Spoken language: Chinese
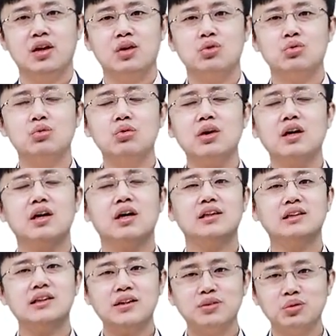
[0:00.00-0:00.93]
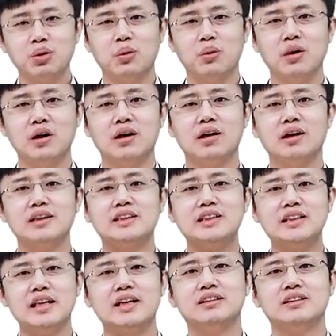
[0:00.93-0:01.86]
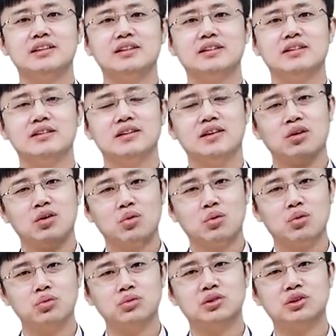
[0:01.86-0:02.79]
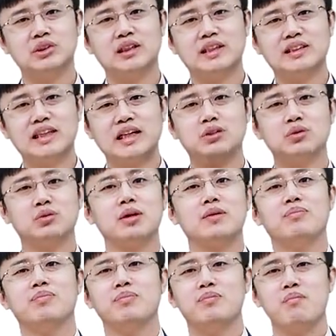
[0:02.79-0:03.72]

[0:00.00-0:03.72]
如何认同和践行公司的价值观，